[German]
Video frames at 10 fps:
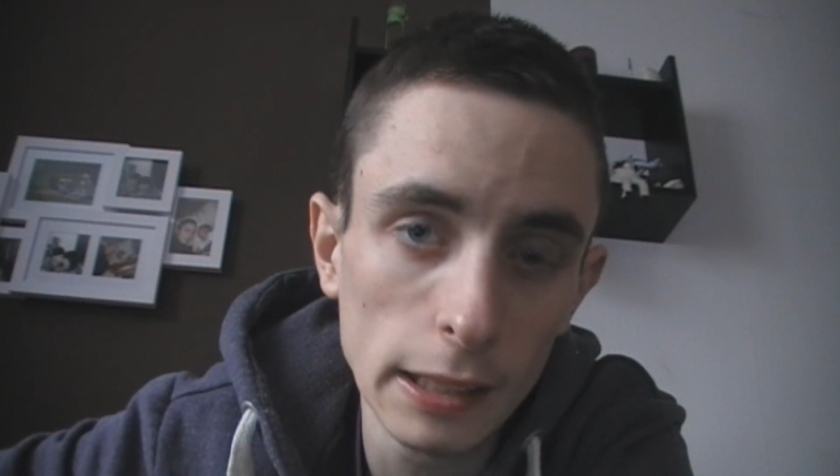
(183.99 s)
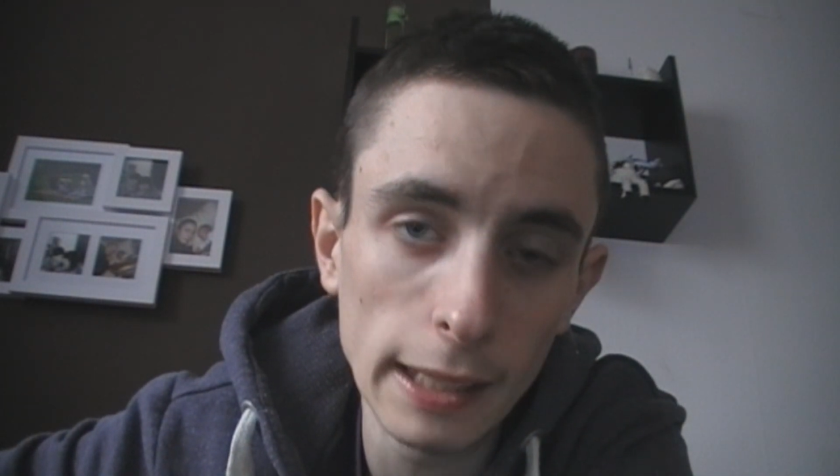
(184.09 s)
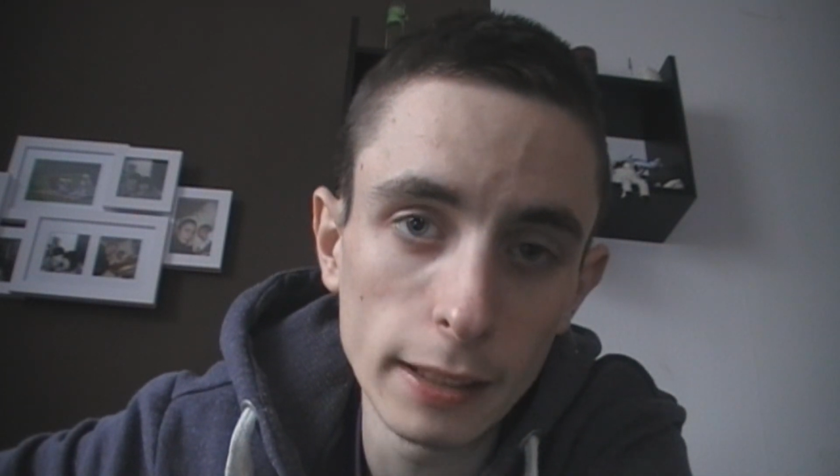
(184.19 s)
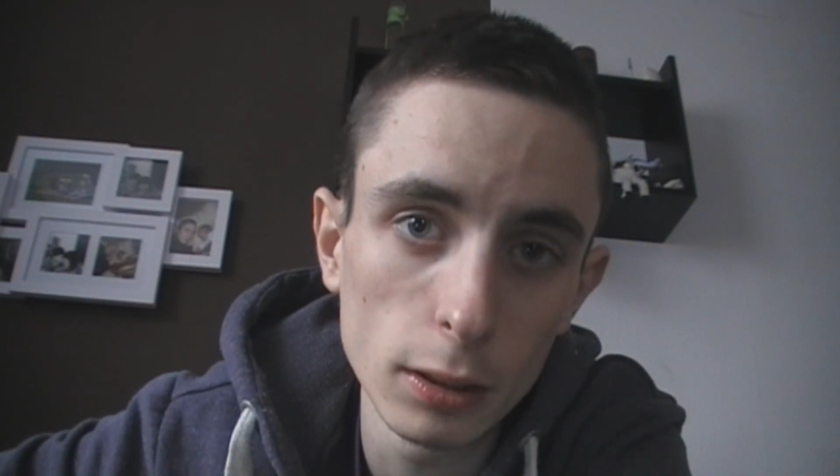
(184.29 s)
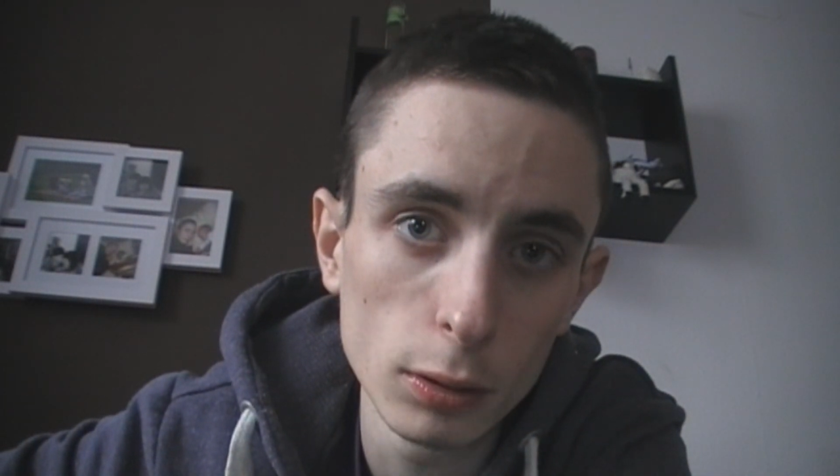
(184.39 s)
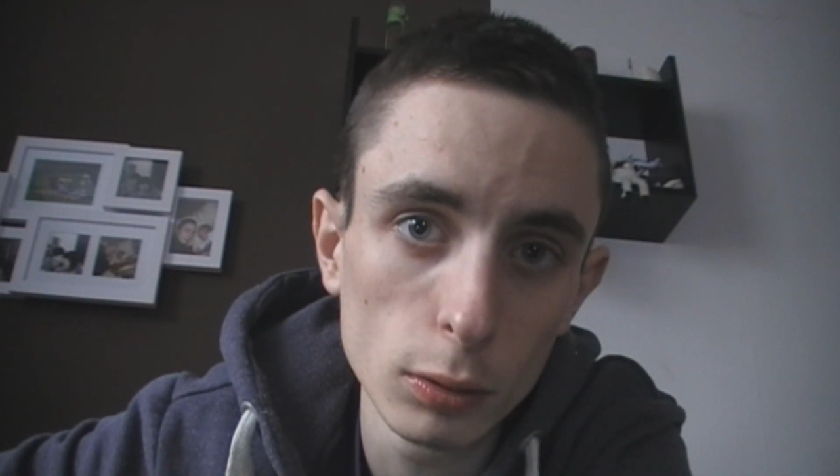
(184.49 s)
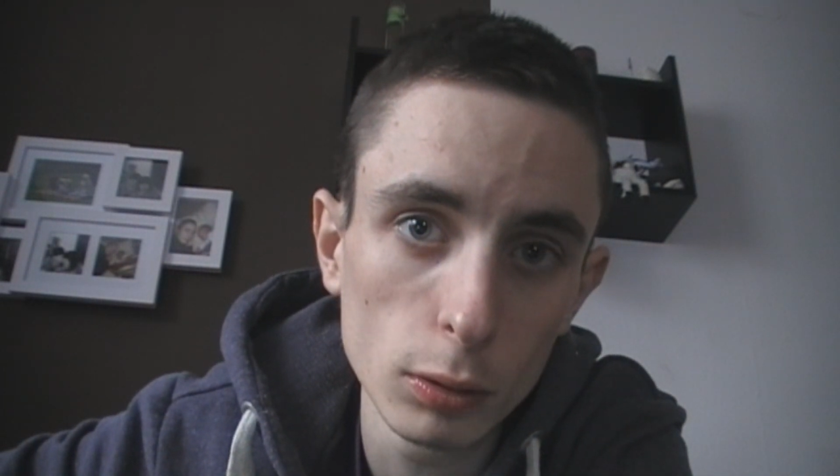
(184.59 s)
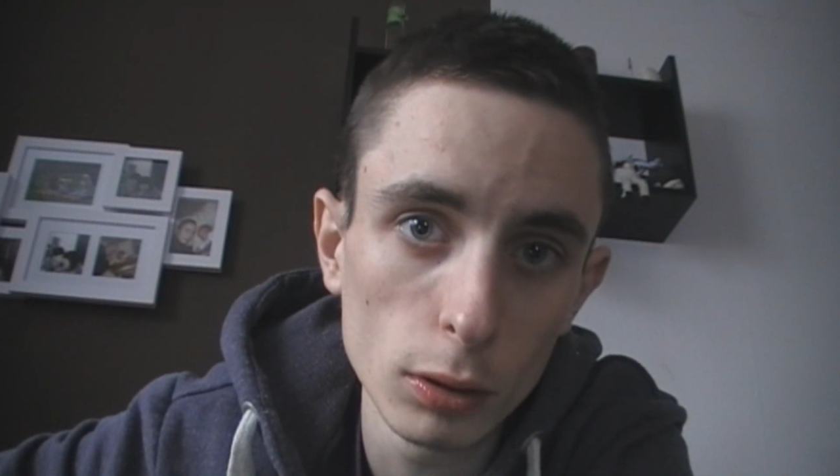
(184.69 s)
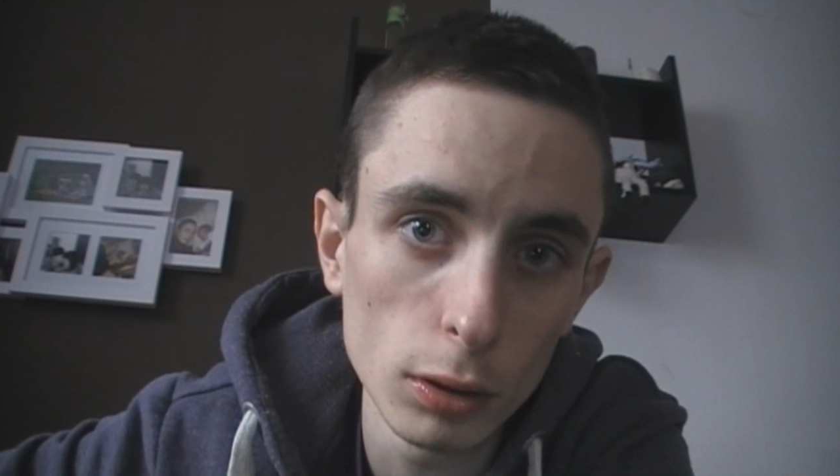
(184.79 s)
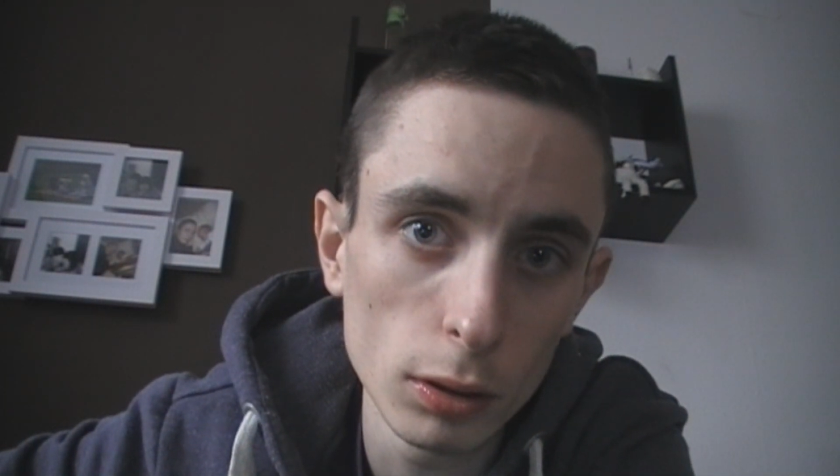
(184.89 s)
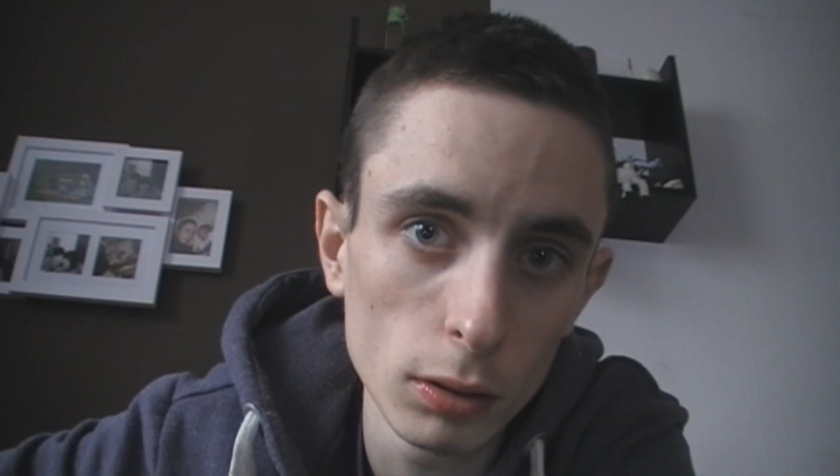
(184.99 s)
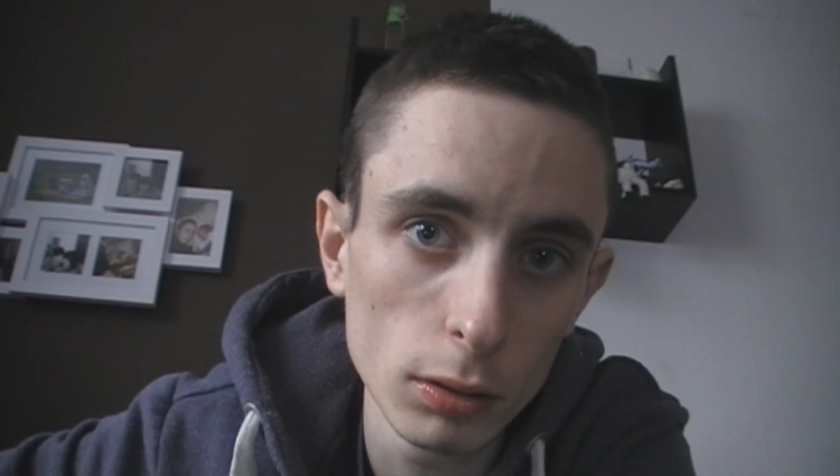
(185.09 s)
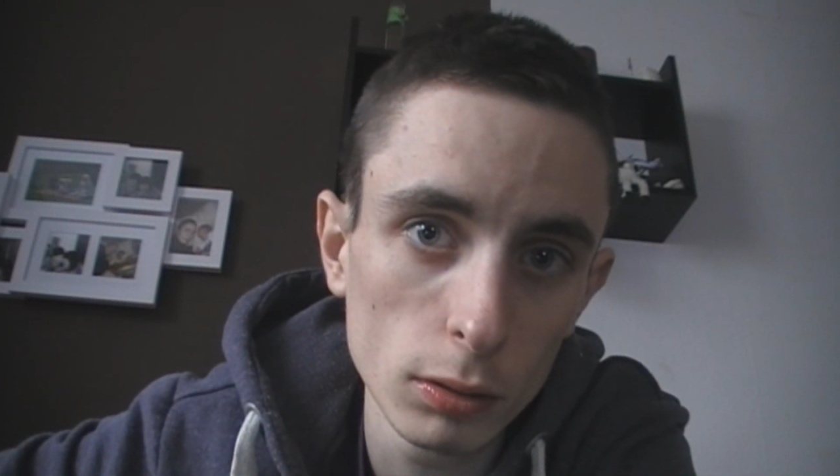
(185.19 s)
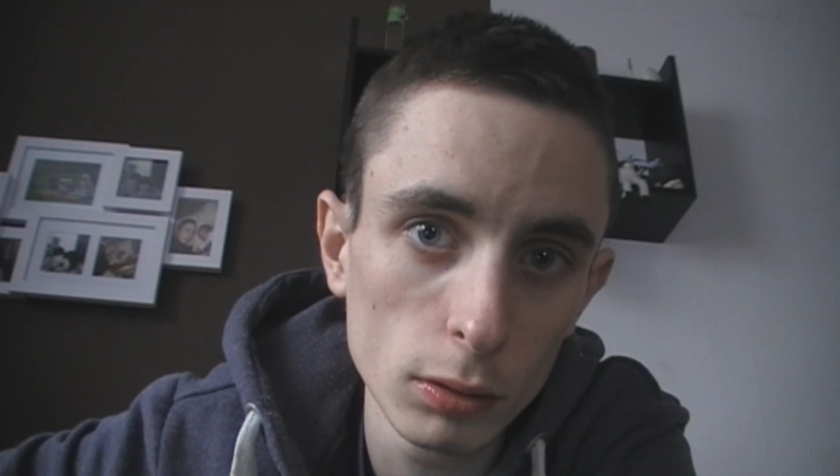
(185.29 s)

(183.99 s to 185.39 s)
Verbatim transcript: kleinen äh,